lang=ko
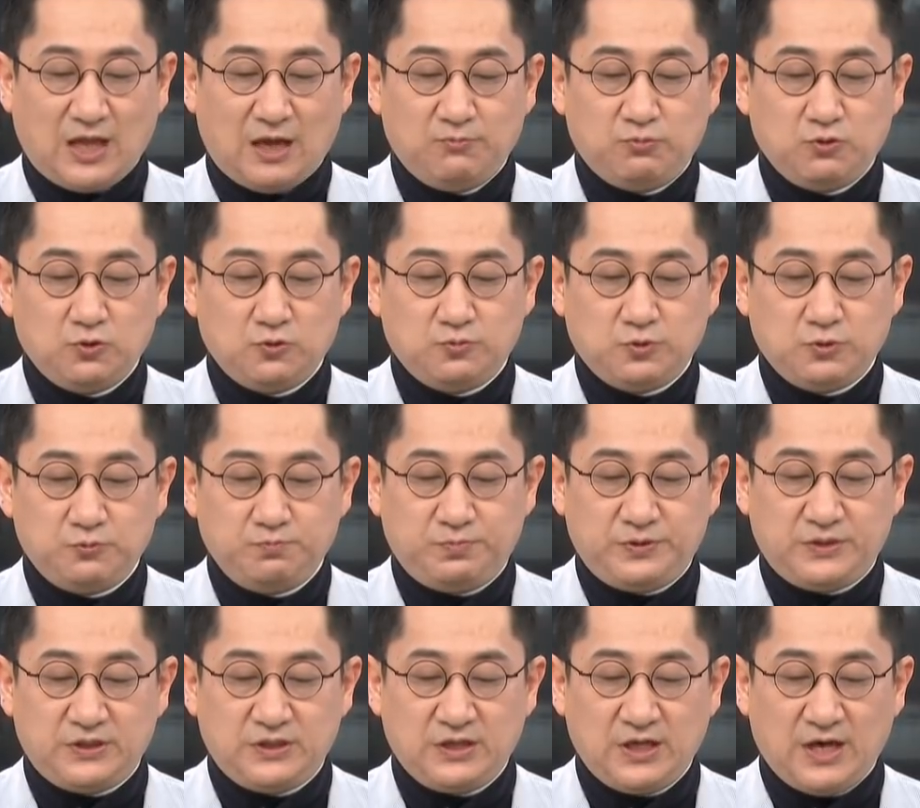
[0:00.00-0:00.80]

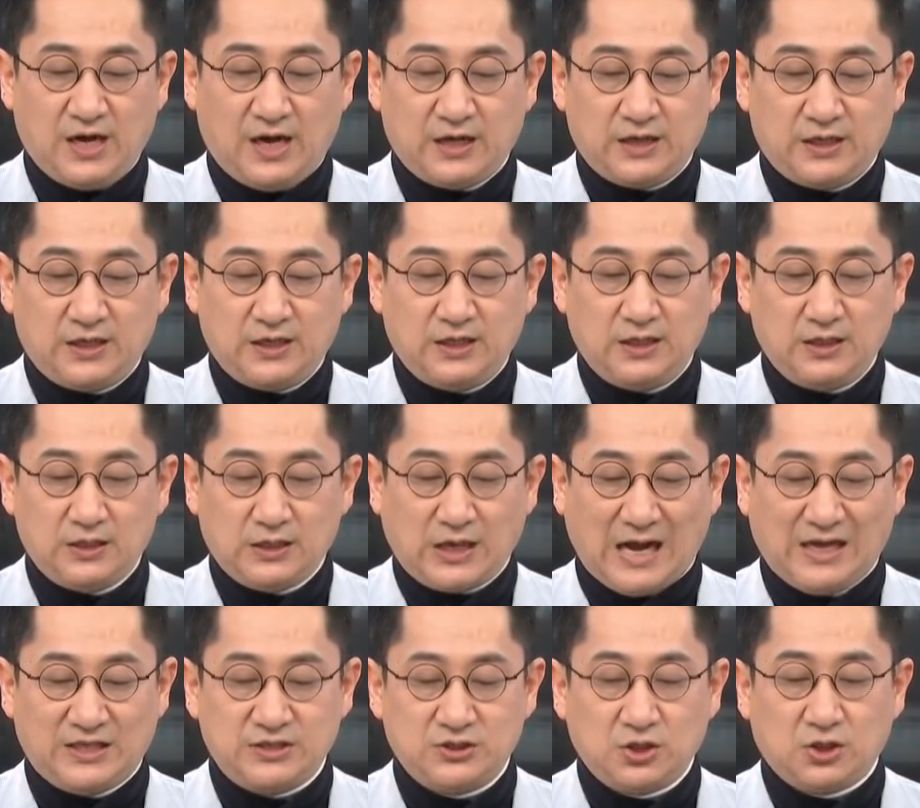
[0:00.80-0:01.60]
대부분 PER이
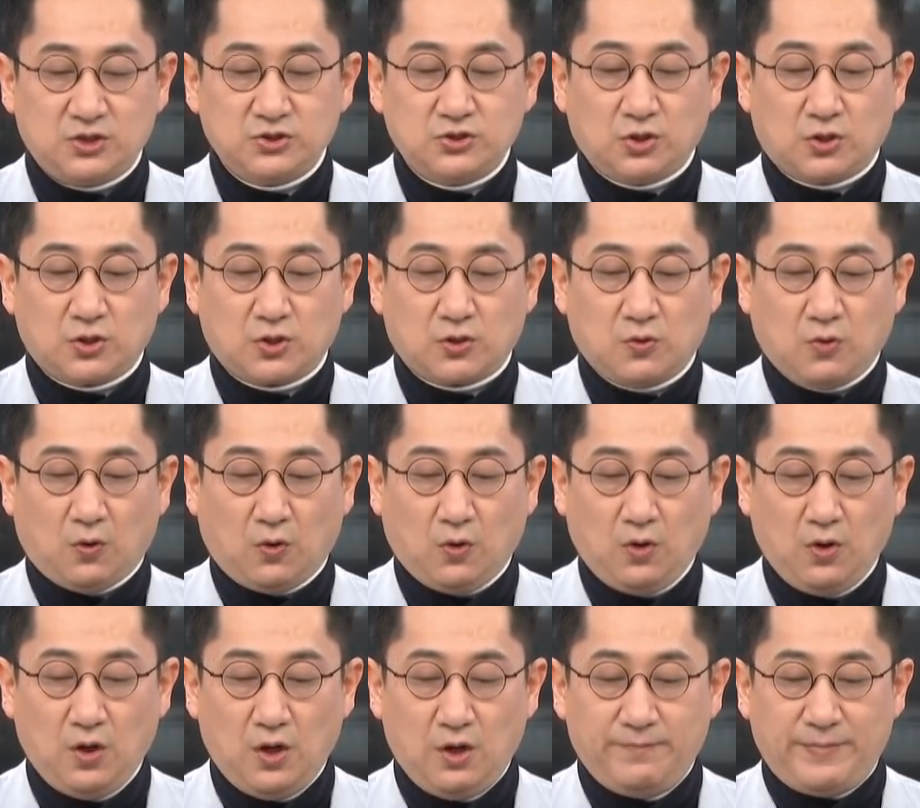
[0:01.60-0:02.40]

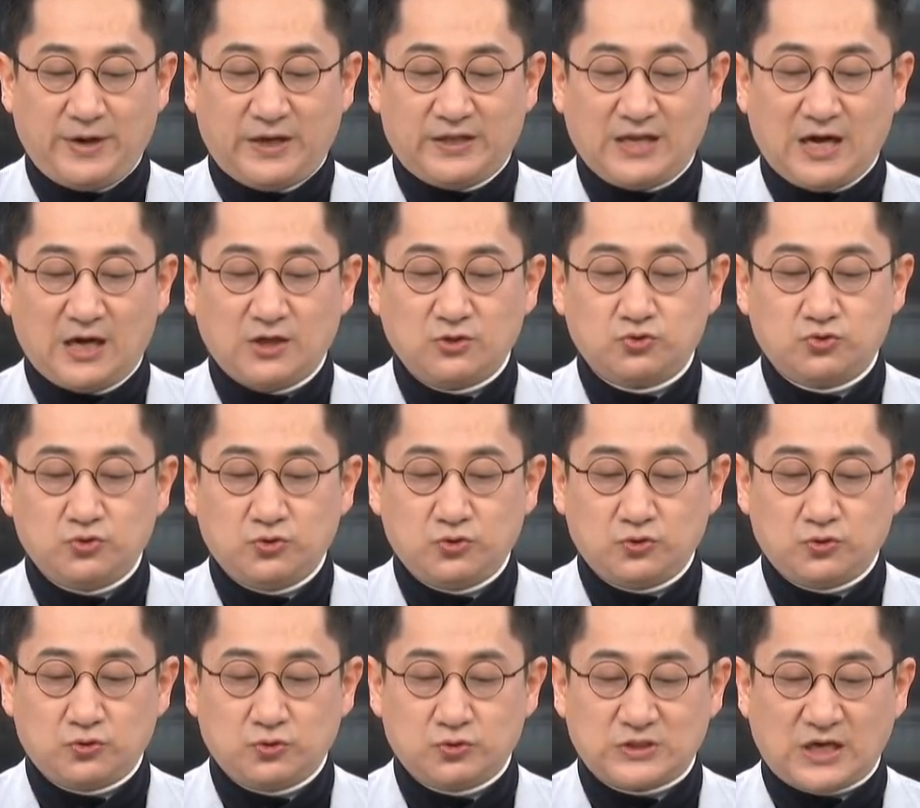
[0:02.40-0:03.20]
안정적이고 배당
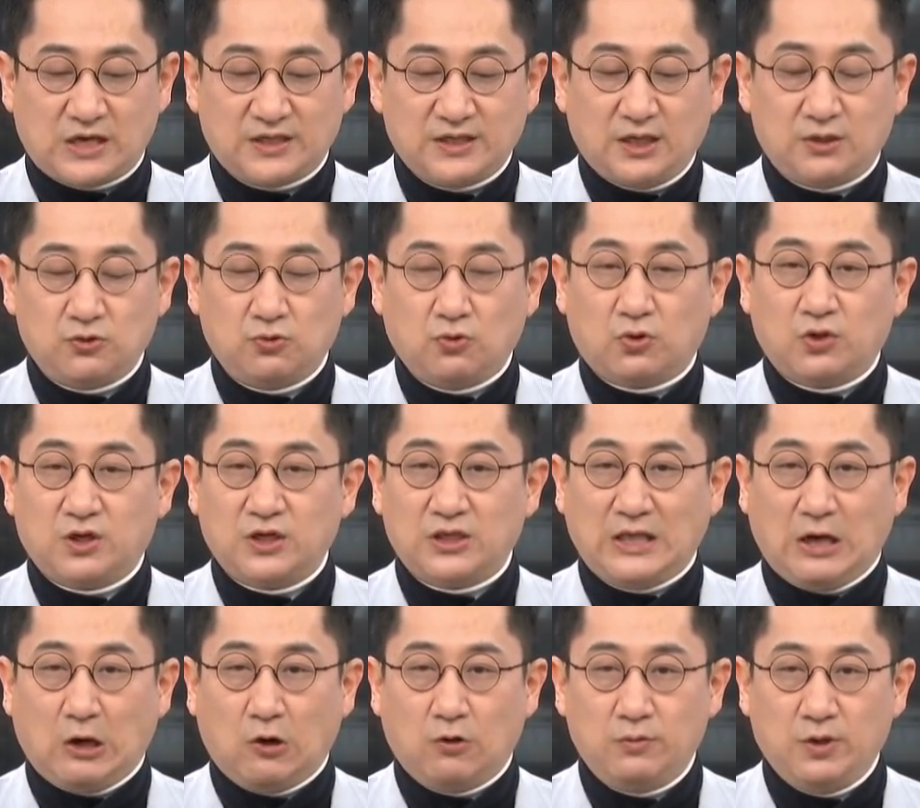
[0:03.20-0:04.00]
수익률도 상당히
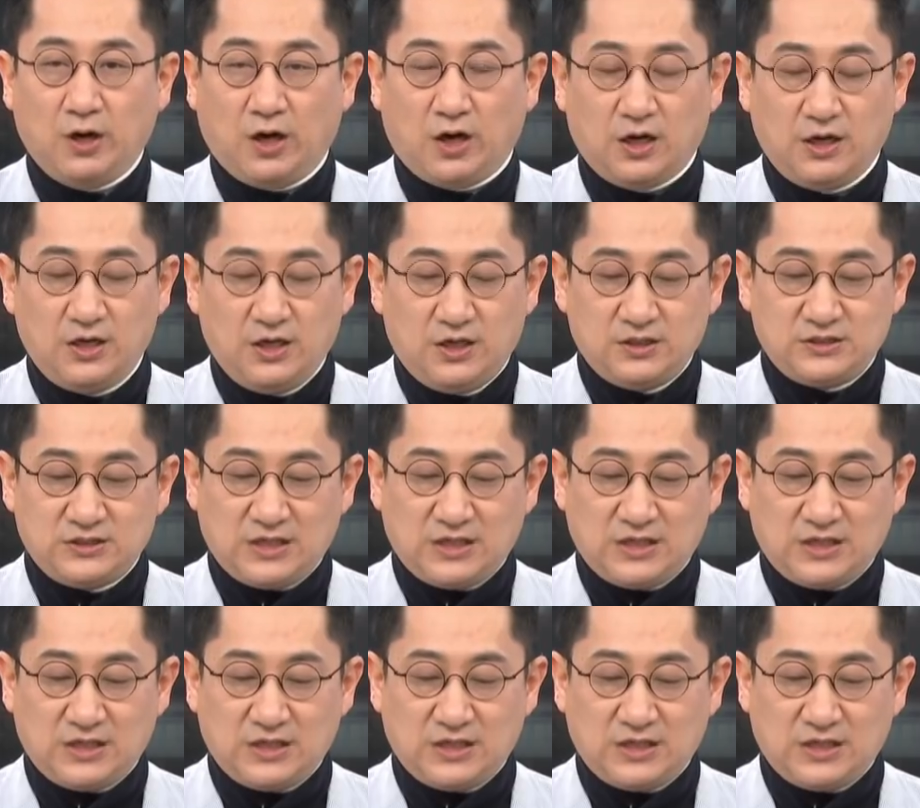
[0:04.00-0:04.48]
높게 나오며